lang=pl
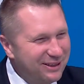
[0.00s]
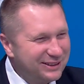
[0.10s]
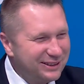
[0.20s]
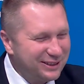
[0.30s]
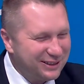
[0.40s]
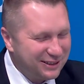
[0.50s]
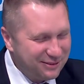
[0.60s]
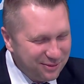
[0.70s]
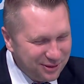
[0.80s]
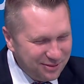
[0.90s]
majstersztyk,
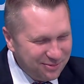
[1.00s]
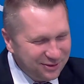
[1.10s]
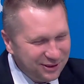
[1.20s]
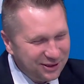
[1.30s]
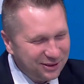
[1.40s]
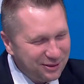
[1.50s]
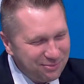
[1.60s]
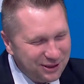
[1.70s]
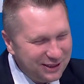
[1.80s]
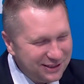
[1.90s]
można powiedzieć, który
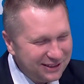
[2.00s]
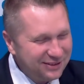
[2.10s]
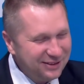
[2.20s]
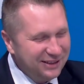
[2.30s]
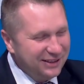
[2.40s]
przejdzie do,